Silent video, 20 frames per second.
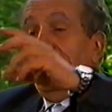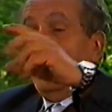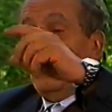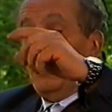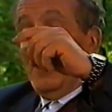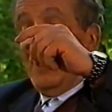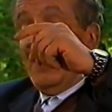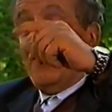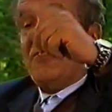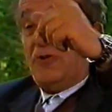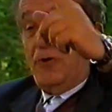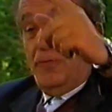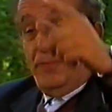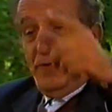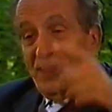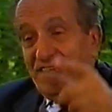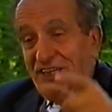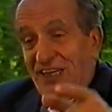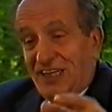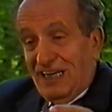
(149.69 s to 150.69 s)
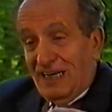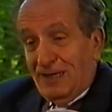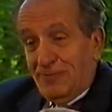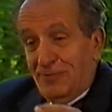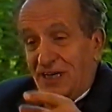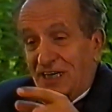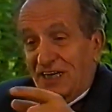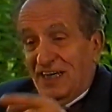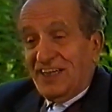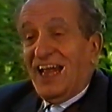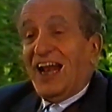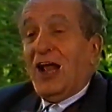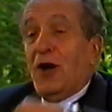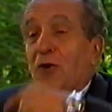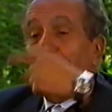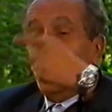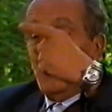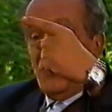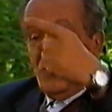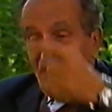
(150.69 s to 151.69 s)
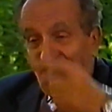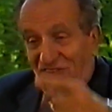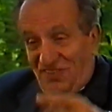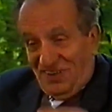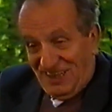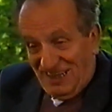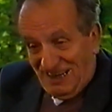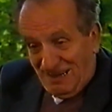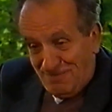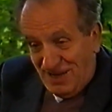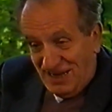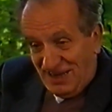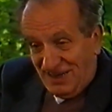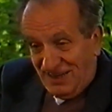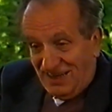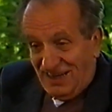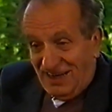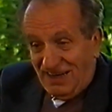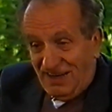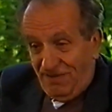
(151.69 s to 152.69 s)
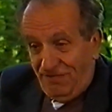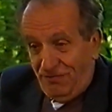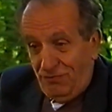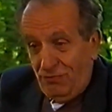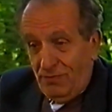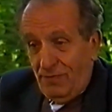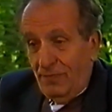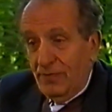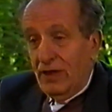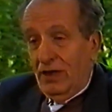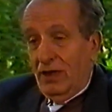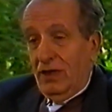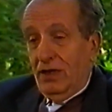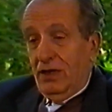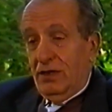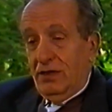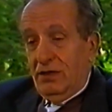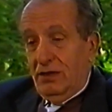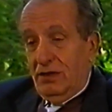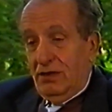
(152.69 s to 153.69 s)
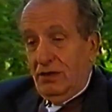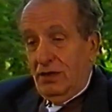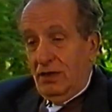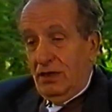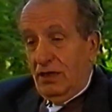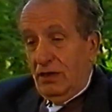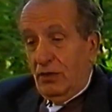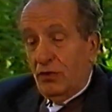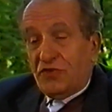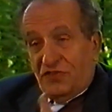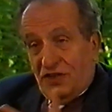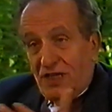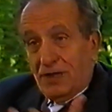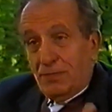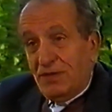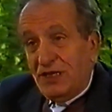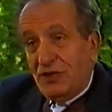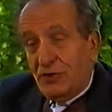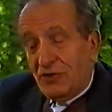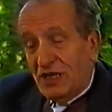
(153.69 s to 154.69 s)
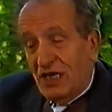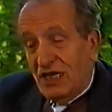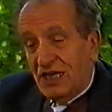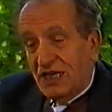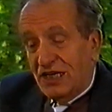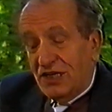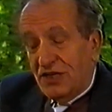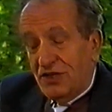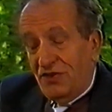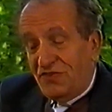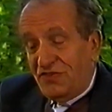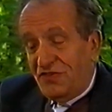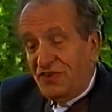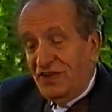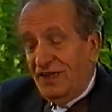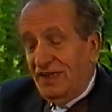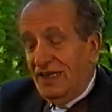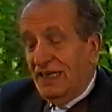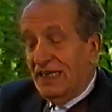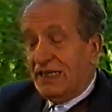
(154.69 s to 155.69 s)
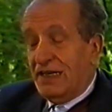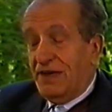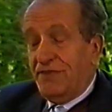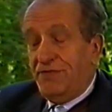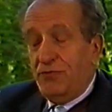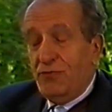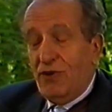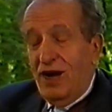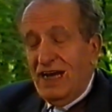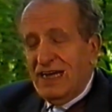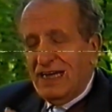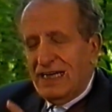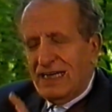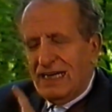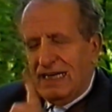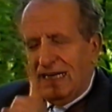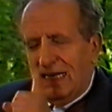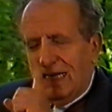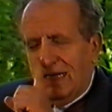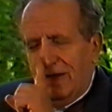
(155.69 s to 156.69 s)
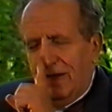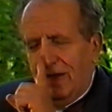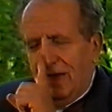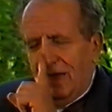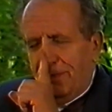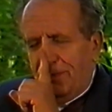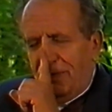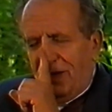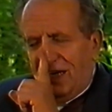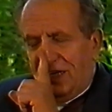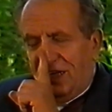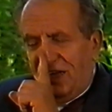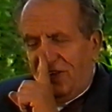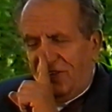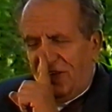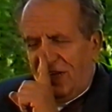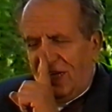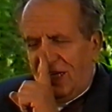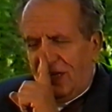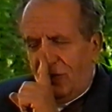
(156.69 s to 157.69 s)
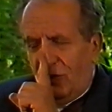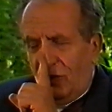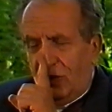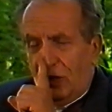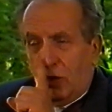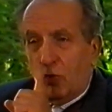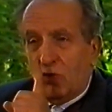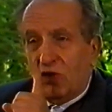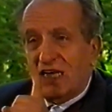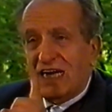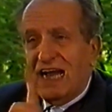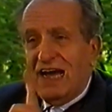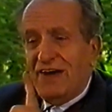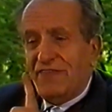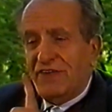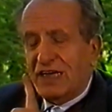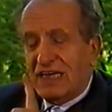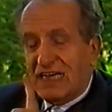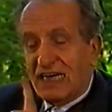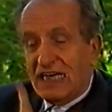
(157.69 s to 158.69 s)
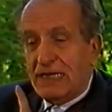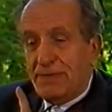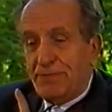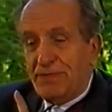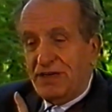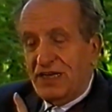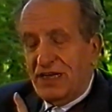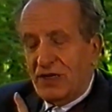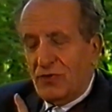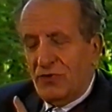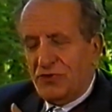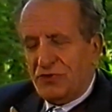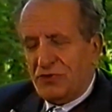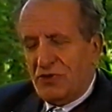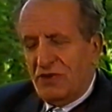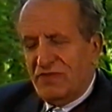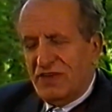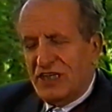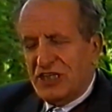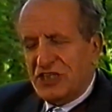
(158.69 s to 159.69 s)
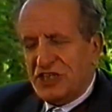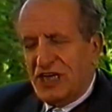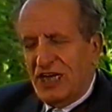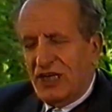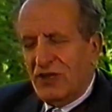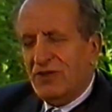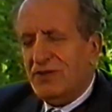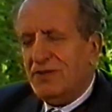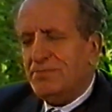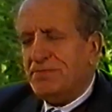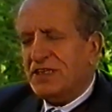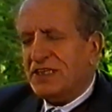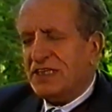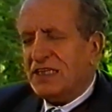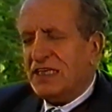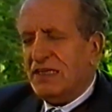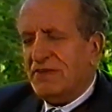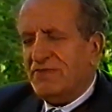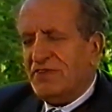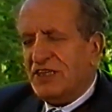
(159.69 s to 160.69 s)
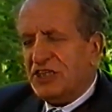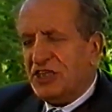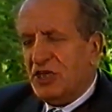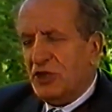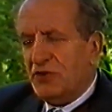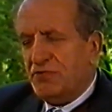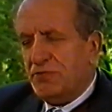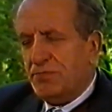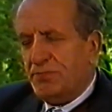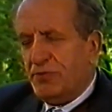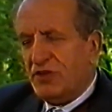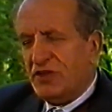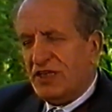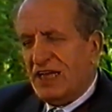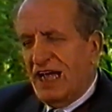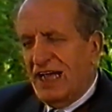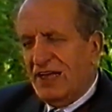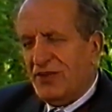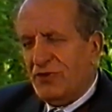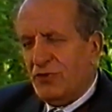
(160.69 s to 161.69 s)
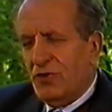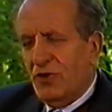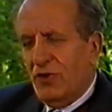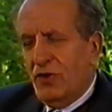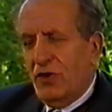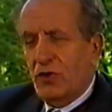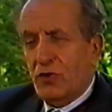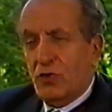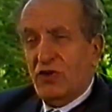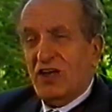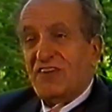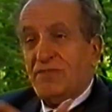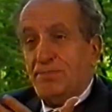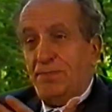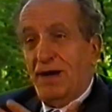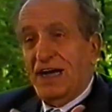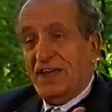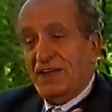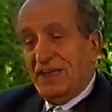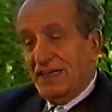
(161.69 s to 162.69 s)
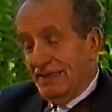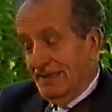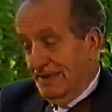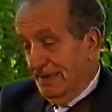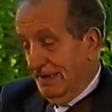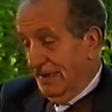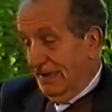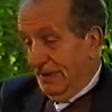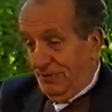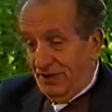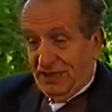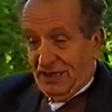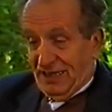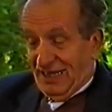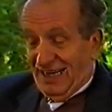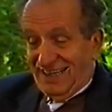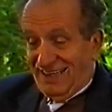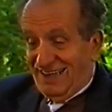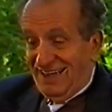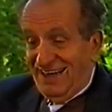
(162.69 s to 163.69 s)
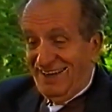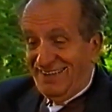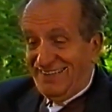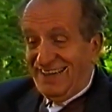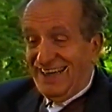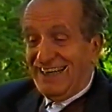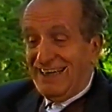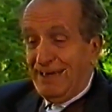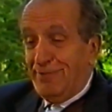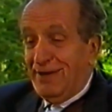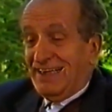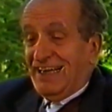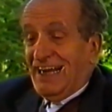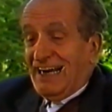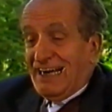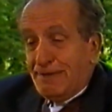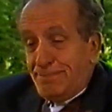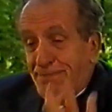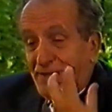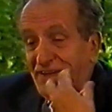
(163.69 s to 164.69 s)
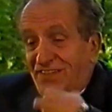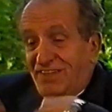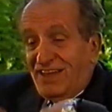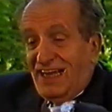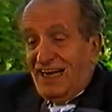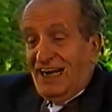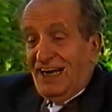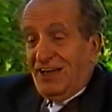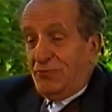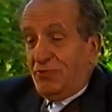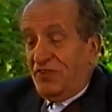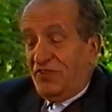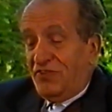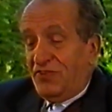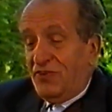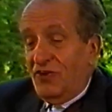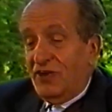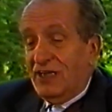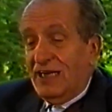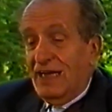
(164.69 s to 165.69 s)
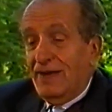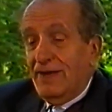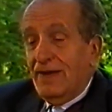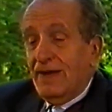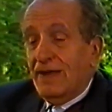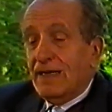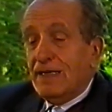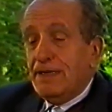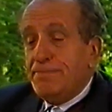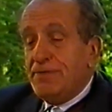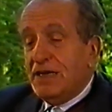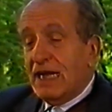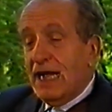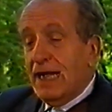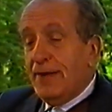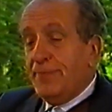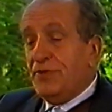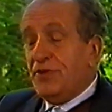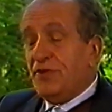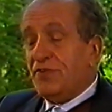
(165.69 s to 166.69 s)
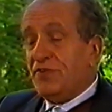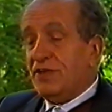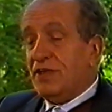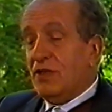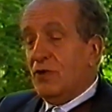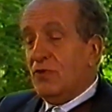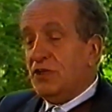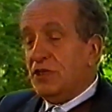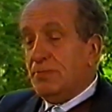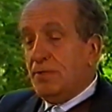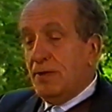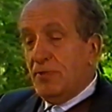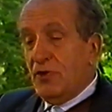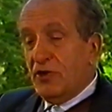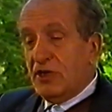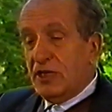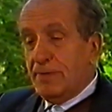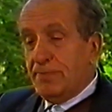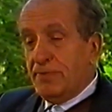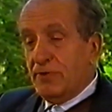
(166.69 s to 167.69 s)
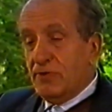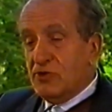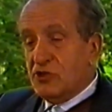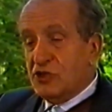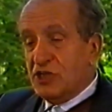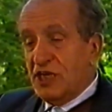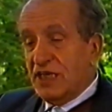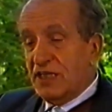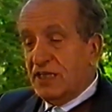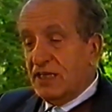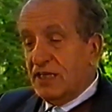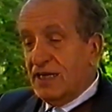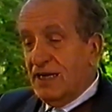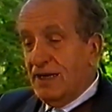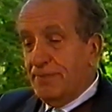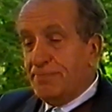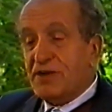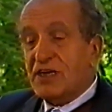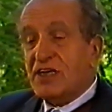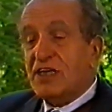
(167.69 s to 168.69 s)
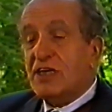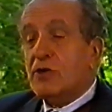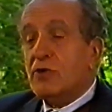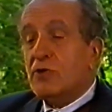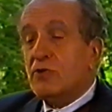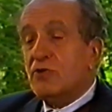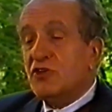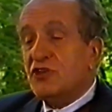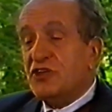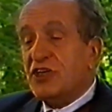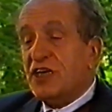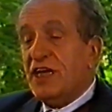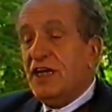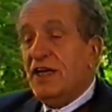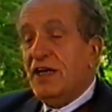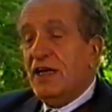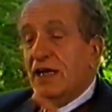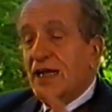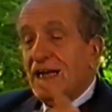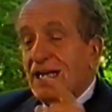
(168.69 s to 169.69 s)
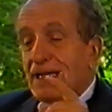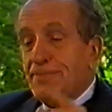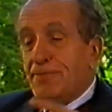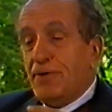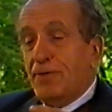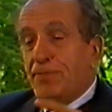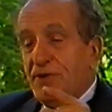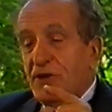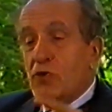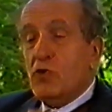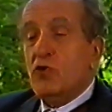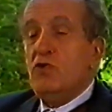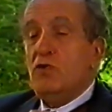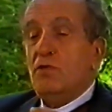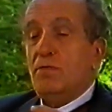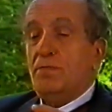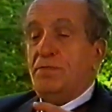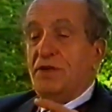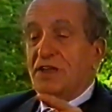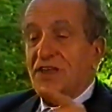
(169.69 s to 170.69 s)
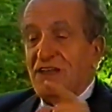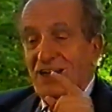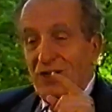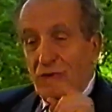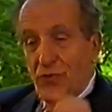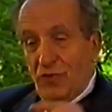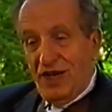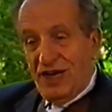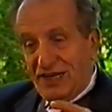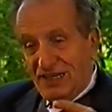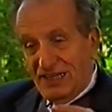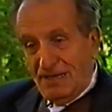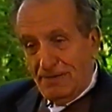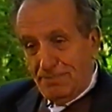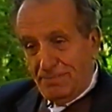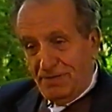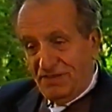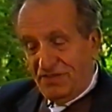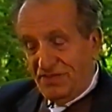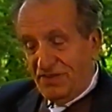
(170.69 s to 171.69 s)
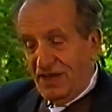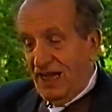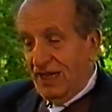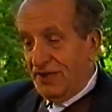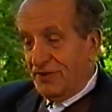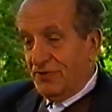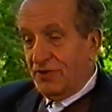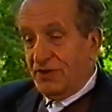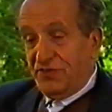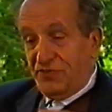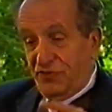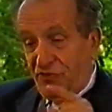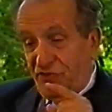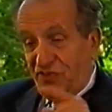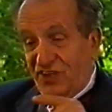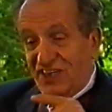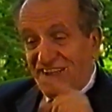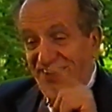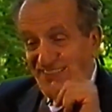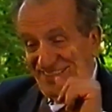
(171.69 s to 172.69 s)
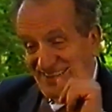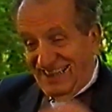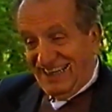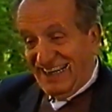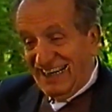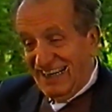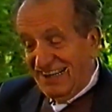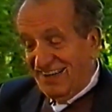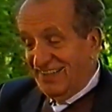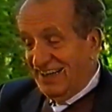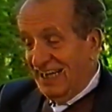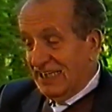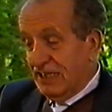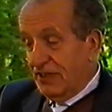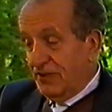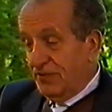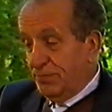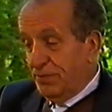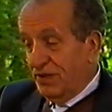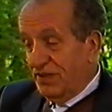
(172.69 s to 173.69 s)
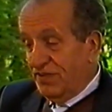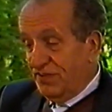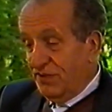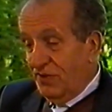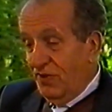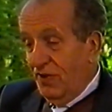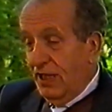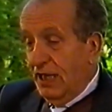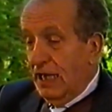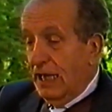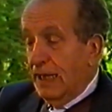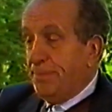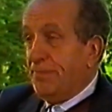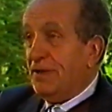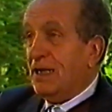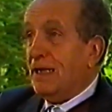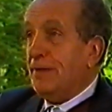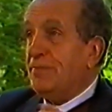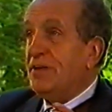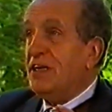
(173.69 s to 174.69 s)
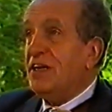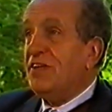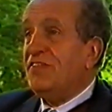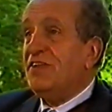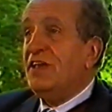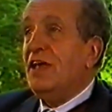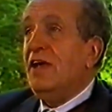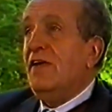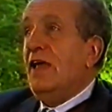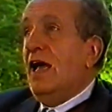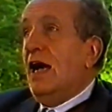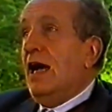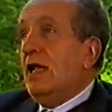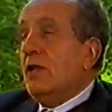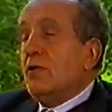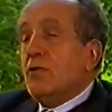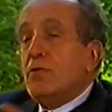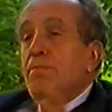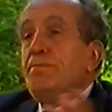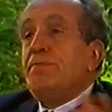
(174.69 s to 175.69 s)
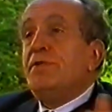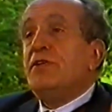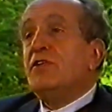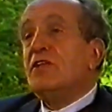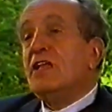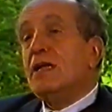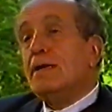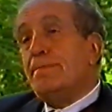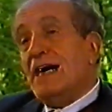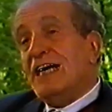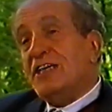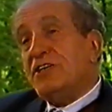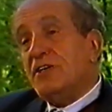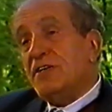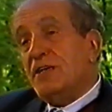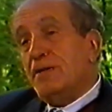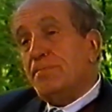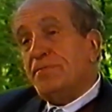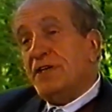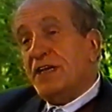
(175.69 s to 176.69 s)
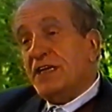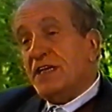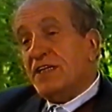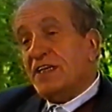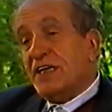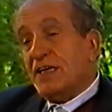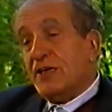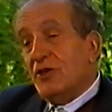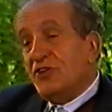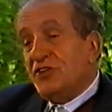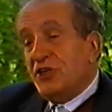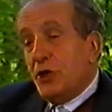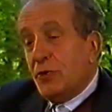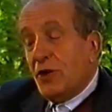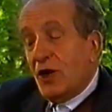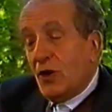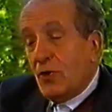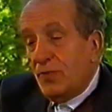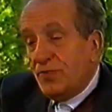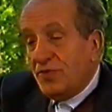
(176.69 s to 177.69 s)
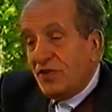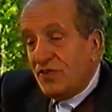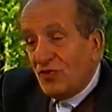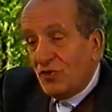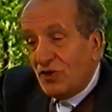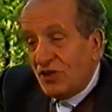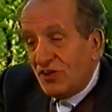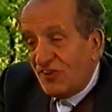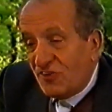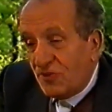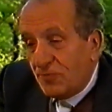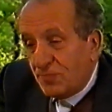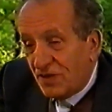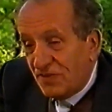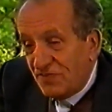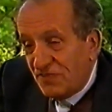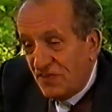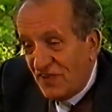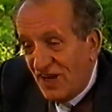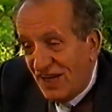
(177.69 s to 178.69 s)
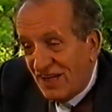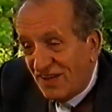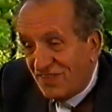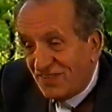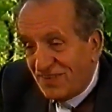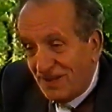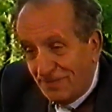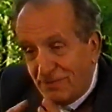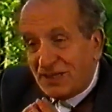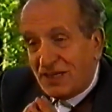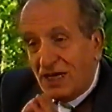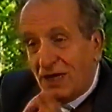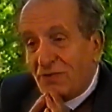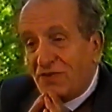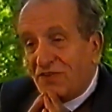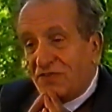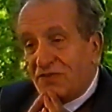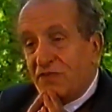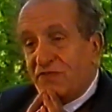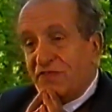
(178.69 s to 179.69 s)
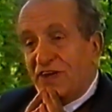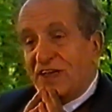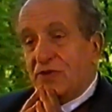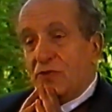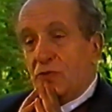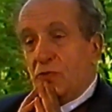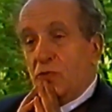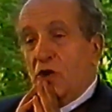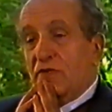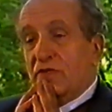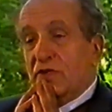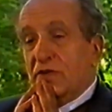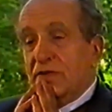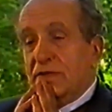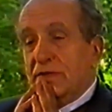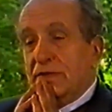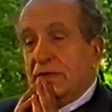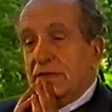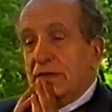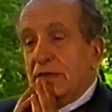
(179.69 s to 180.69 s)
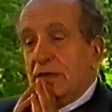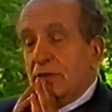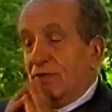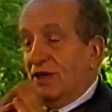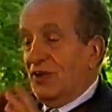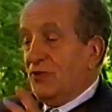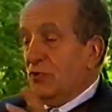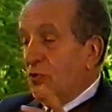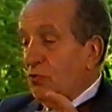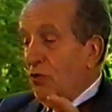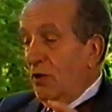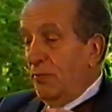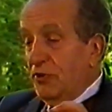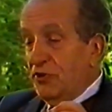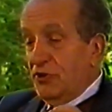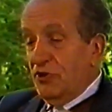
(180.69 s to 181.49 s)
dalla scoperta dell'America, dalla conquista dell'America, che fu eh, lo sterminio dell'Indios e che fu anche per la Chiesa Cattolica un grave crimine contro il Vangelo, perché il Vangelo fu portato con la spada. Quindi la Chiesa è chiamata a ripensare alla sua storia liberandosi da ogni memoria apologetica per riconoscere le proprie colpe nelle guerre del passato, che sono state sacralizzate spesso, e per aprirsi al compito della pace nel pianeta pianeta, che oggi è una condizione di sopravvivenza, perché questo è il fatto nuovo. Quando l'uomo